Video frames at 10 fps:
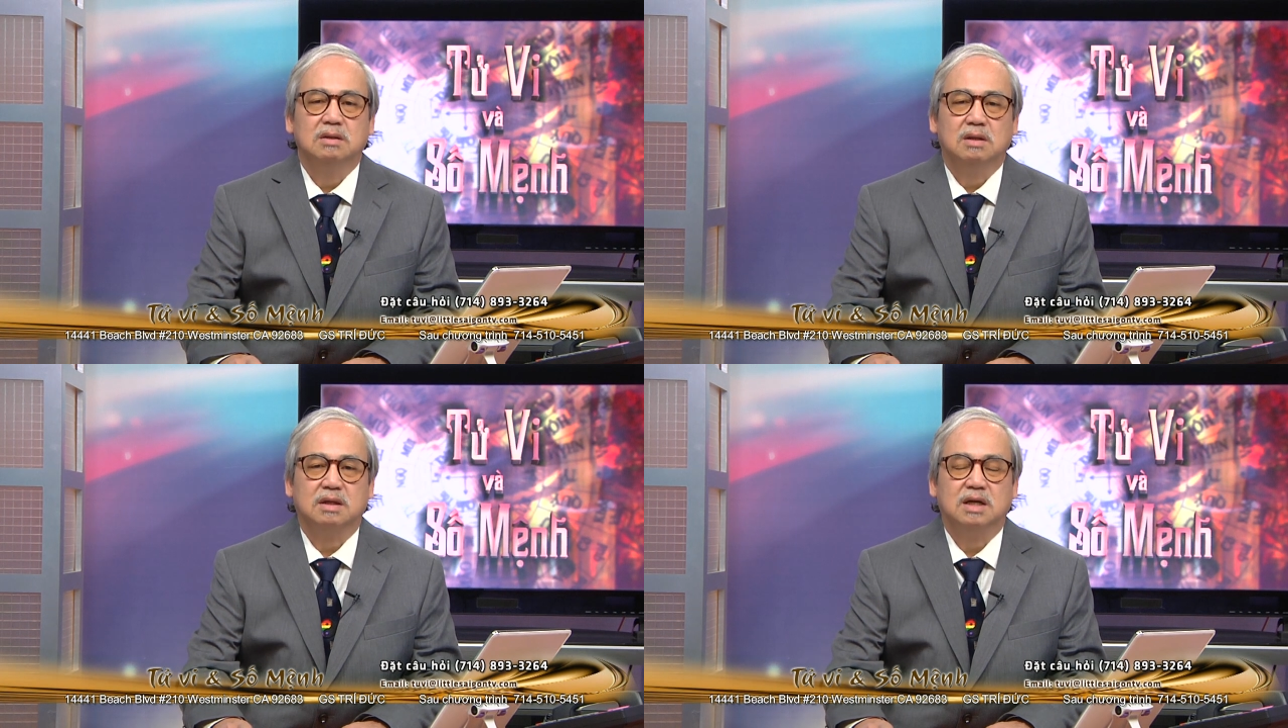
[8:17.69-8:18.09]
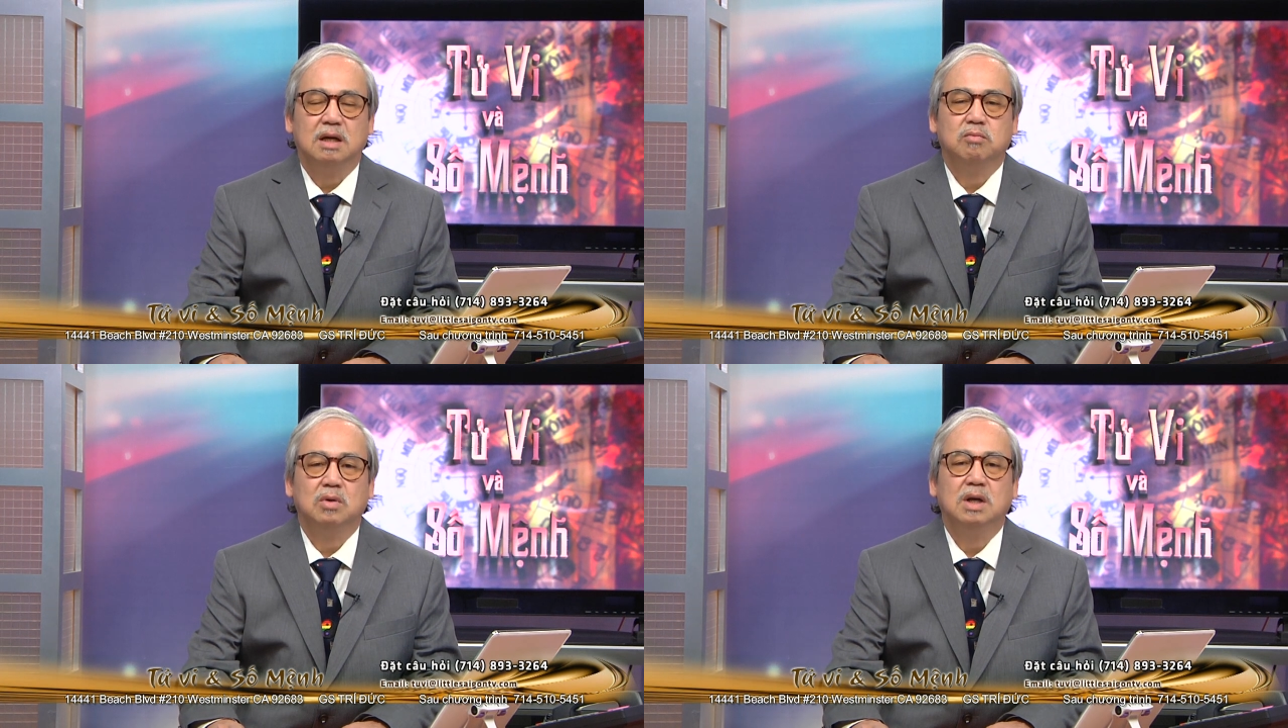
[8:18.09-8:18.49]
thật ra
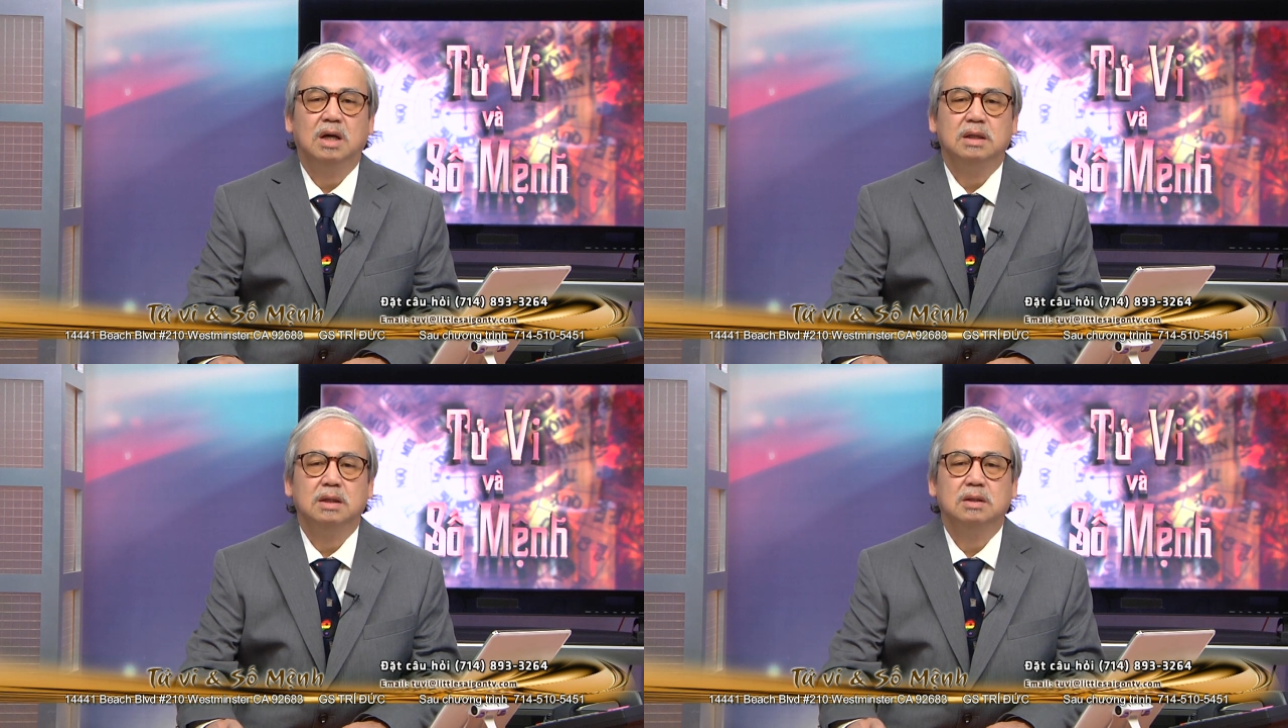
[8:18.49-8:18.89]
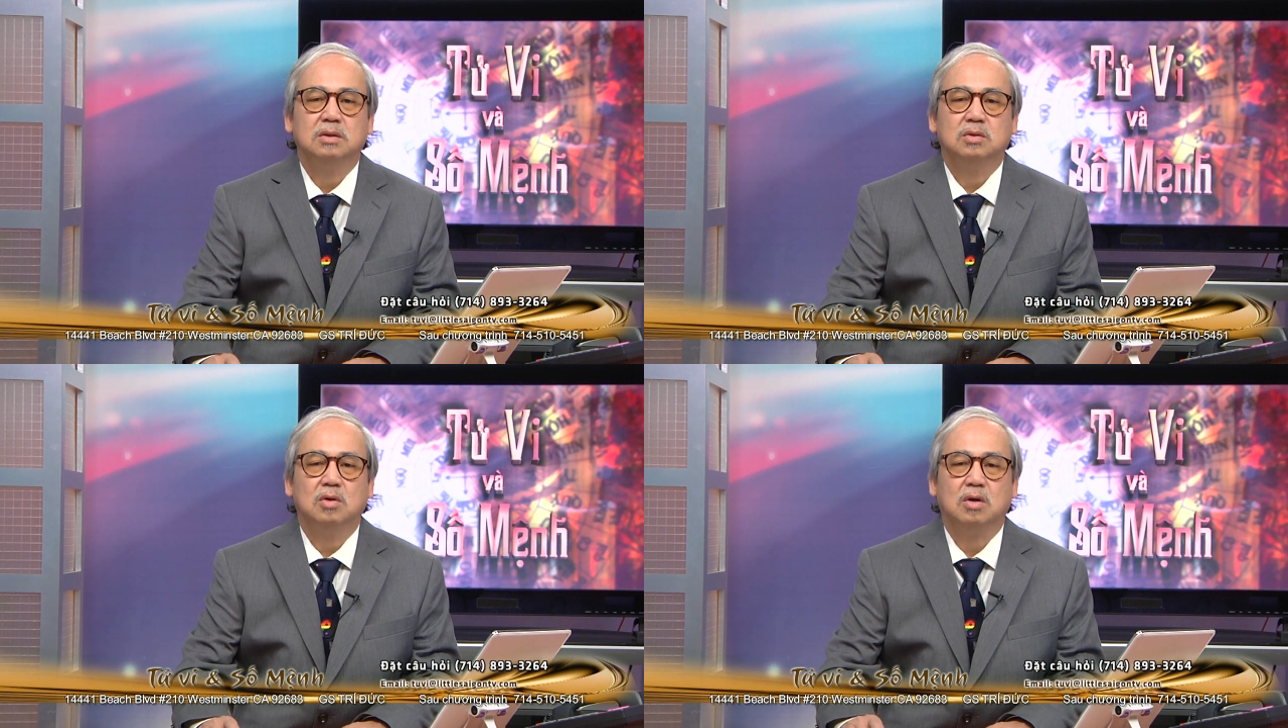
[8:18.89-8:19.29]
không có lợi
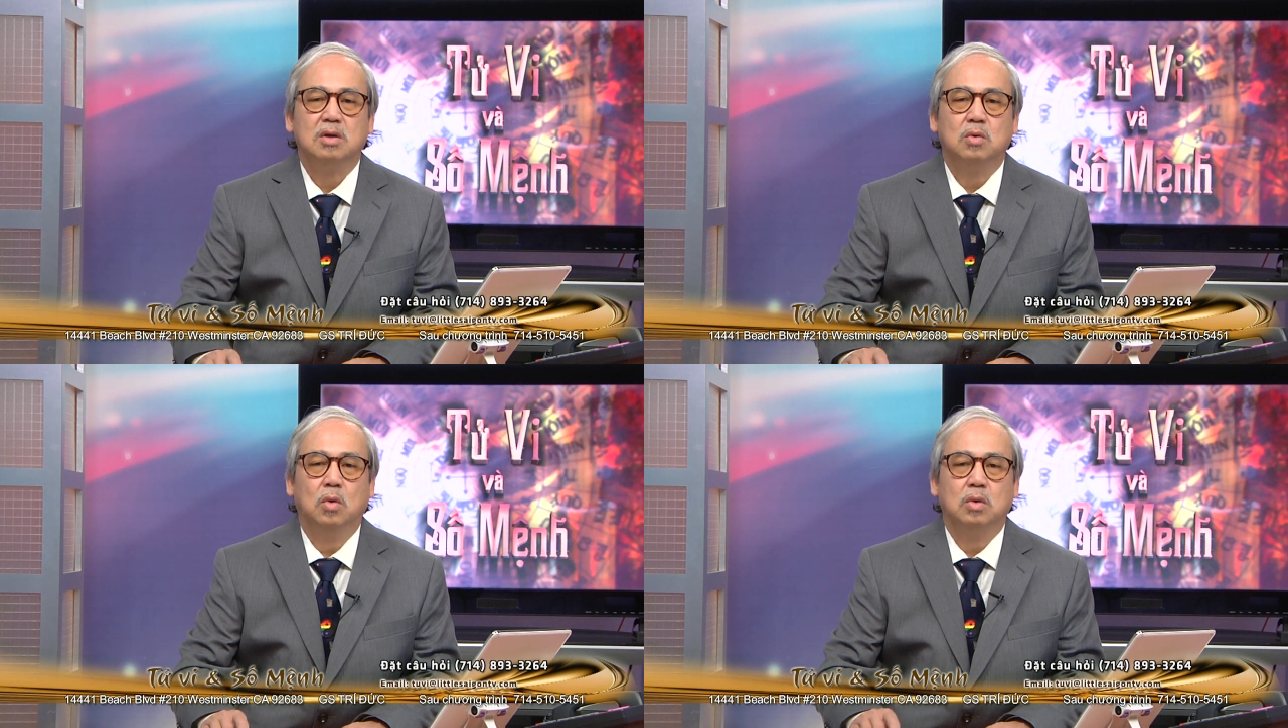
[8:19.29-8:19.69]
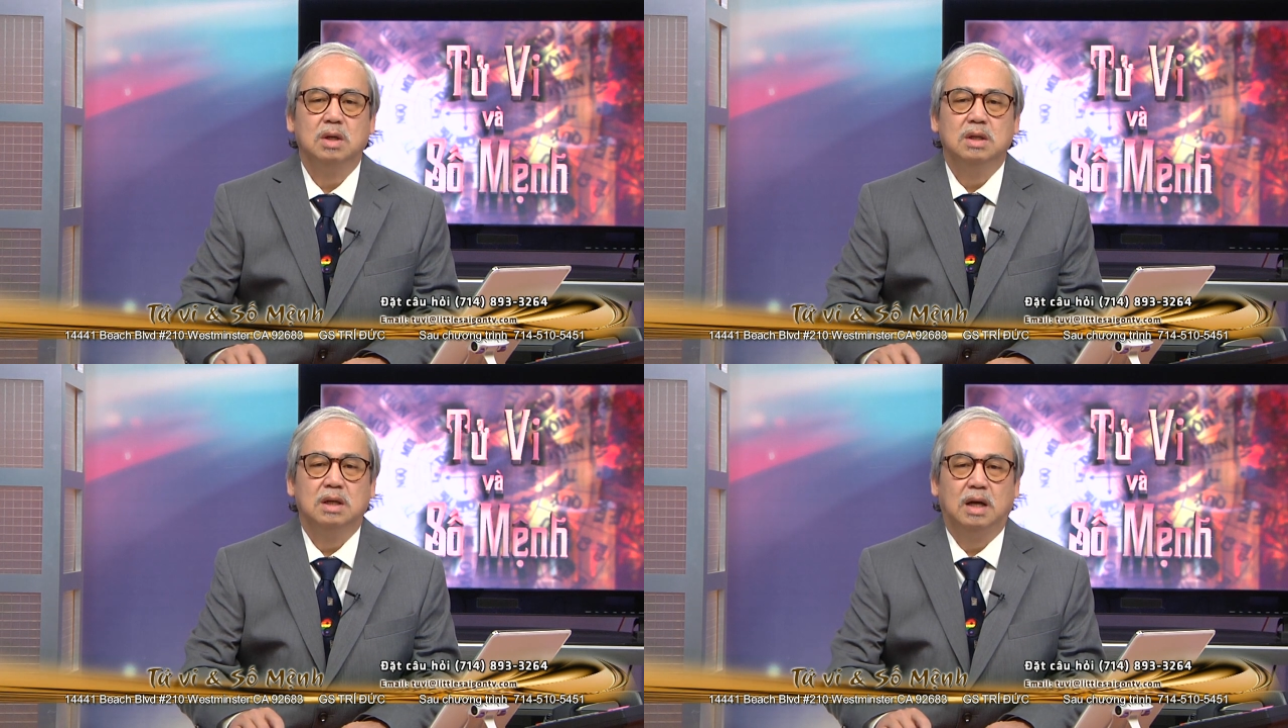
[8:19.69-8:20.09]
cho cái cuộc
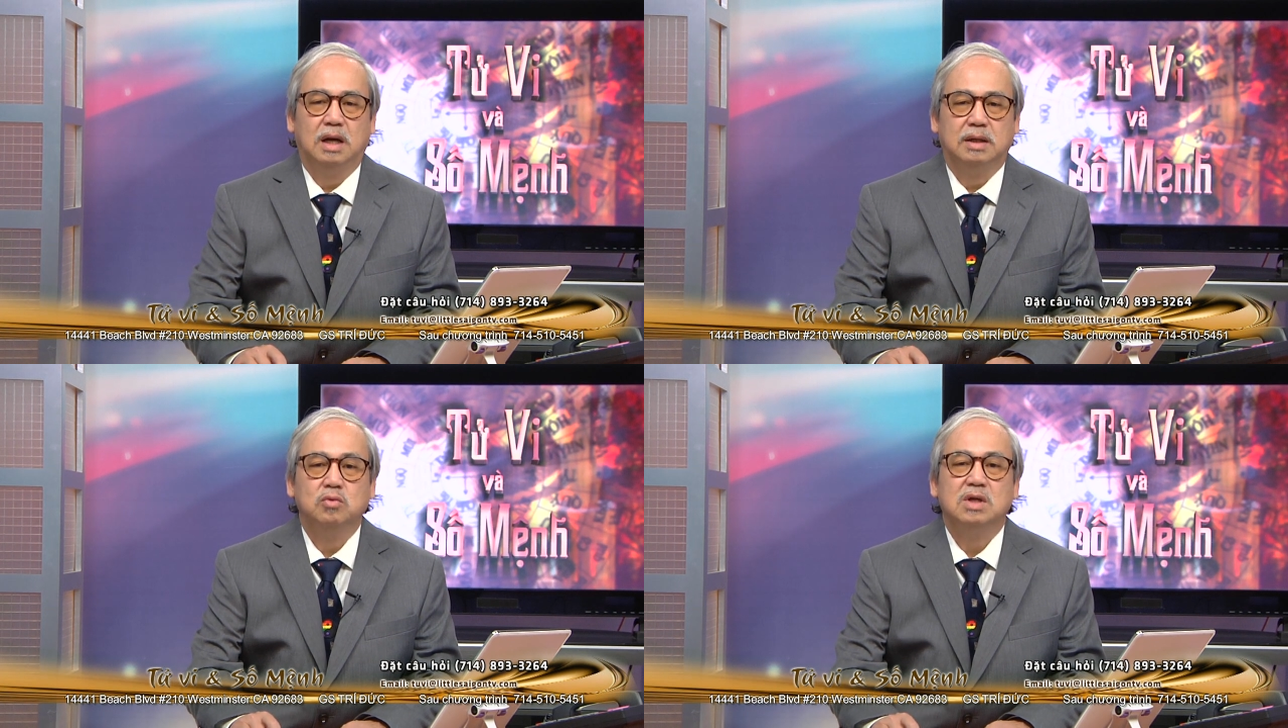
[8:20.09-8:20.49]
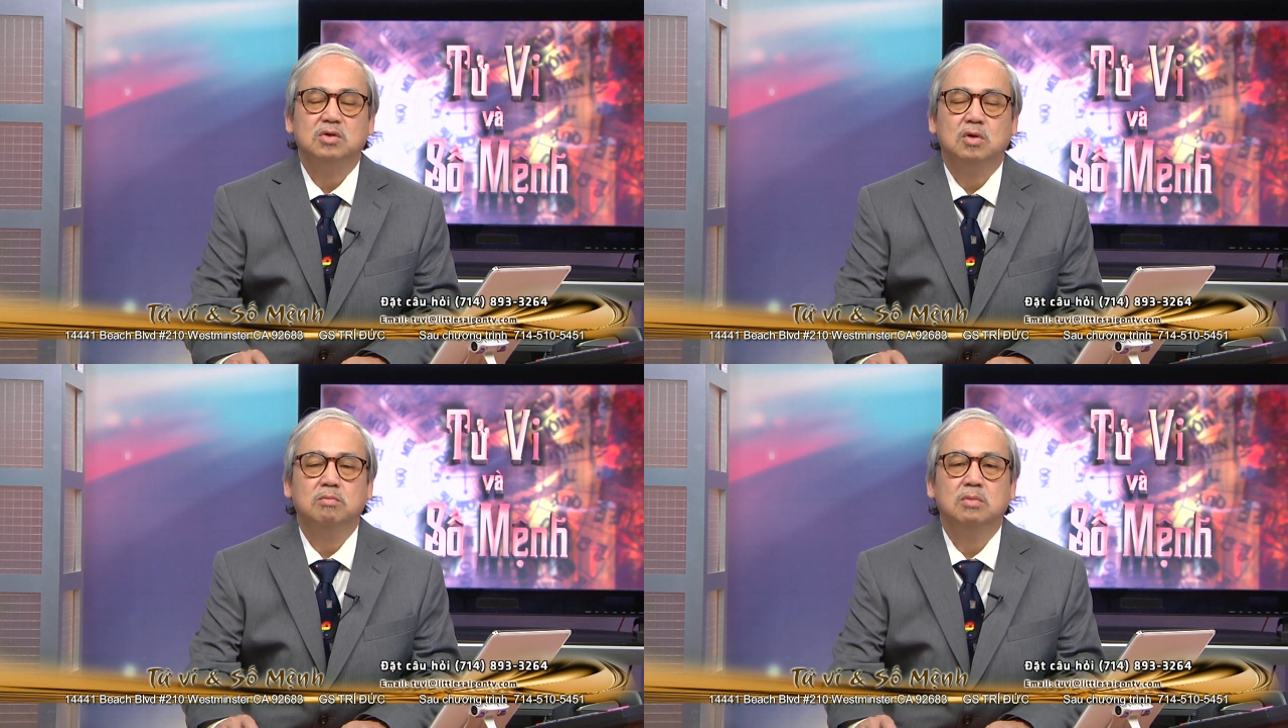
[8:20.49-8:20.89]
à, đấu tranh
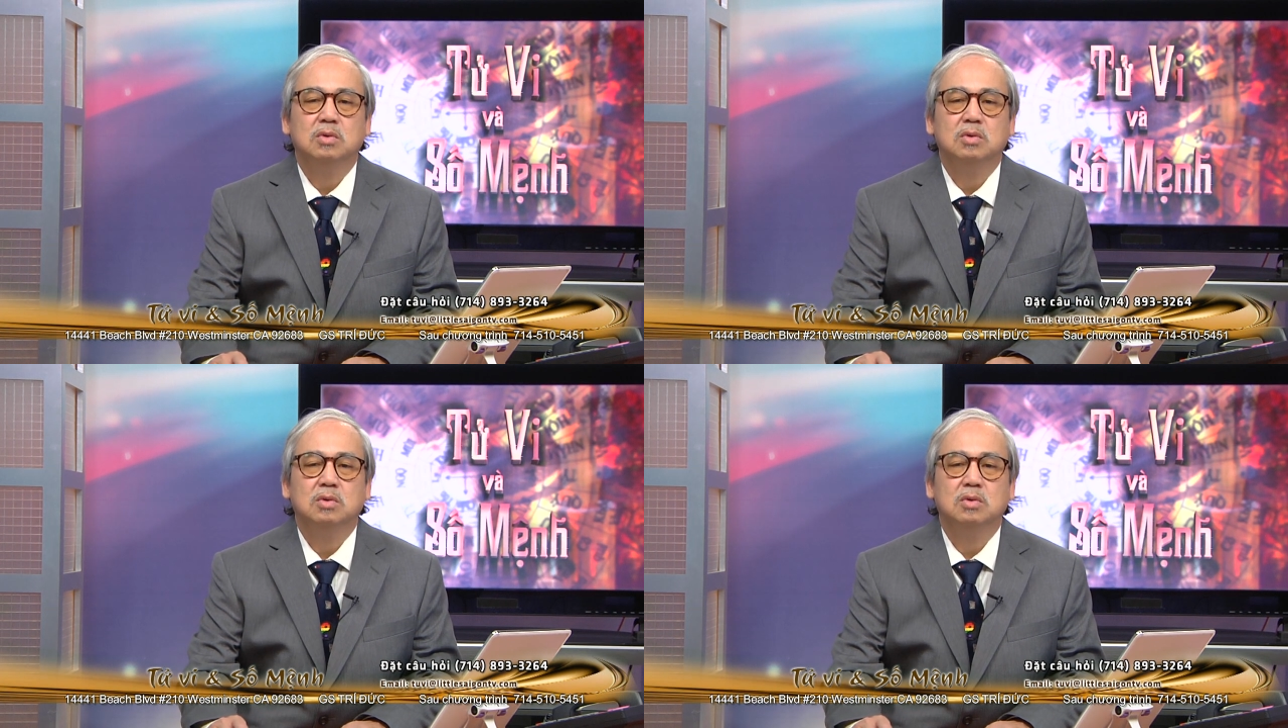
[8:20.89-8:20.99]
chung